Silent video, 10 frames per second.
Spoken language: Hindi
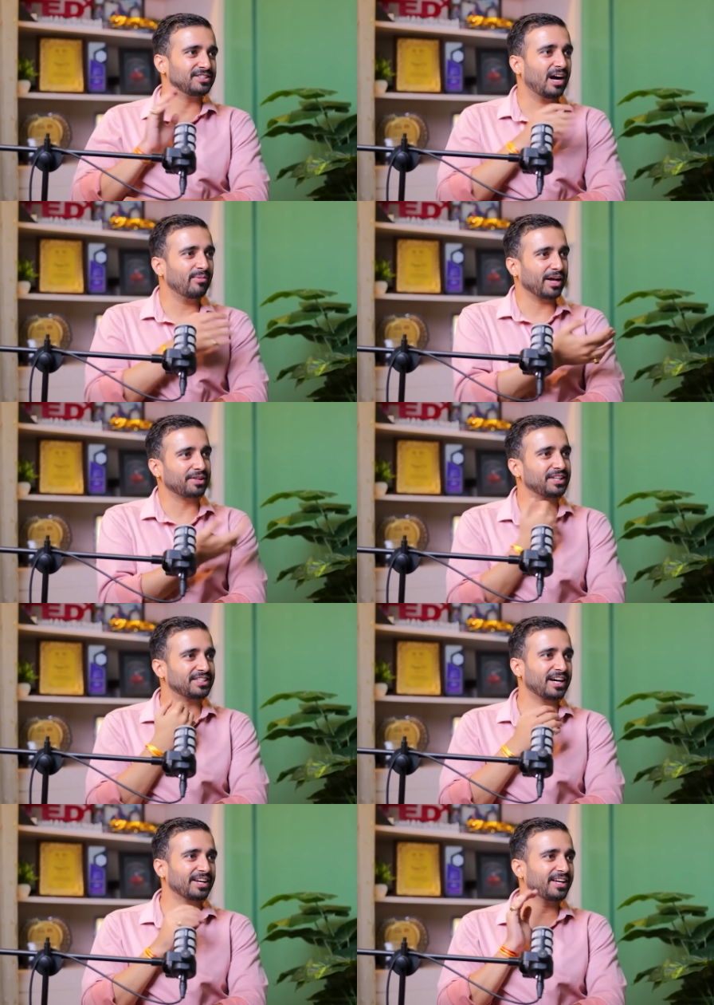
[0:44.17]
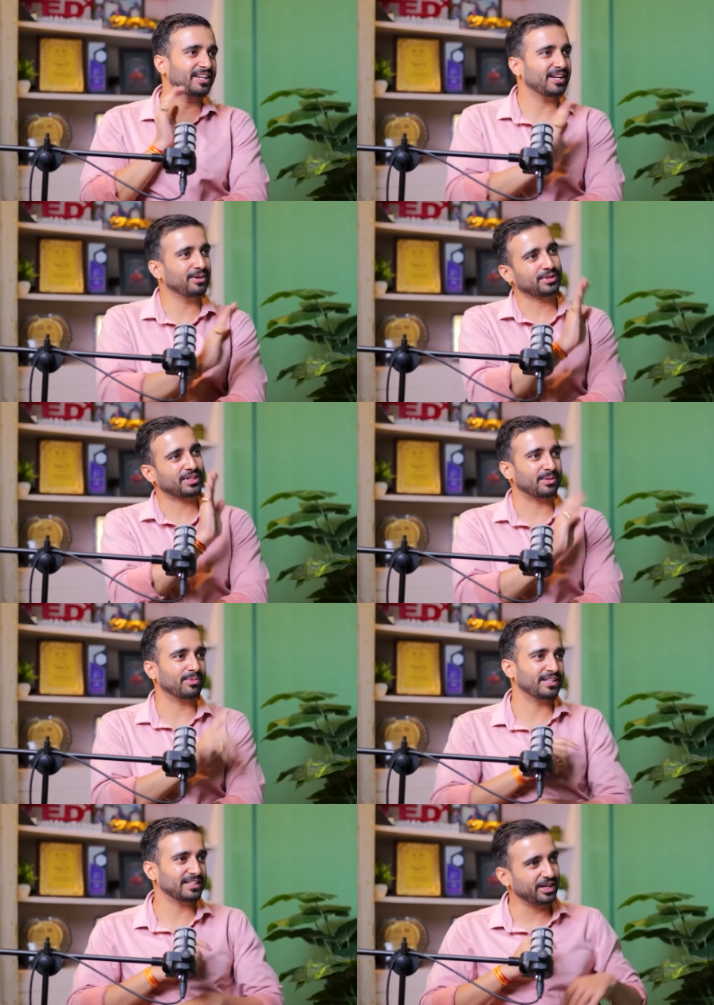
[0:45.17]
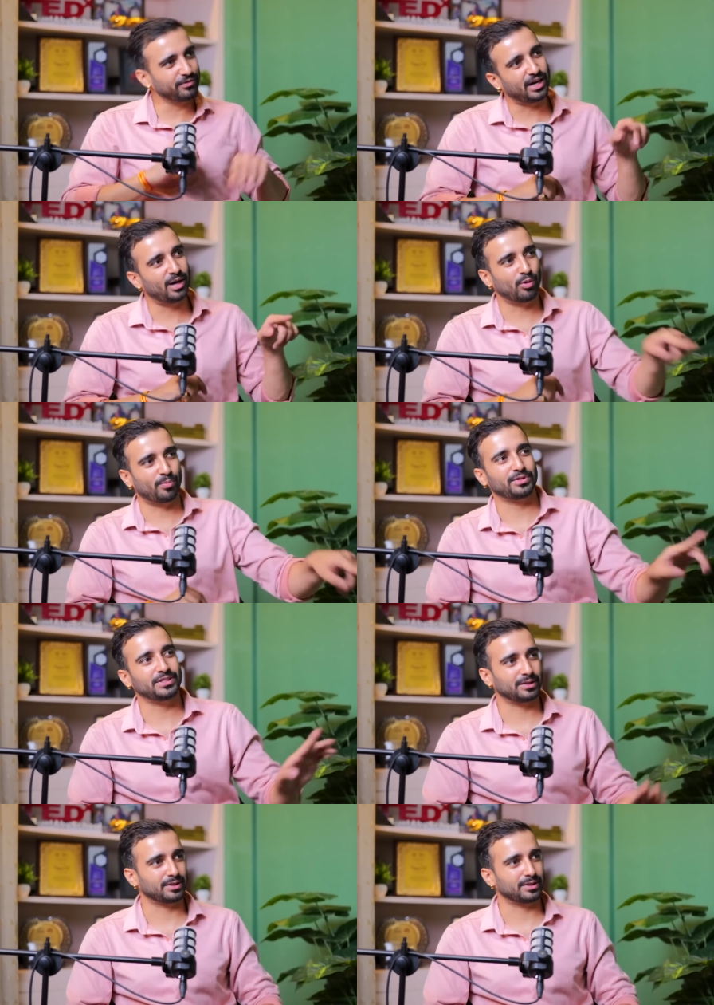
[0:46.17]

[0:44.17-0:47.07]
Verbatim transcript: जहाँ हम एग्जिट चाह रहे हैं या उसे खत्म करना चाह रहे हैं वहाँ हम अपोजिट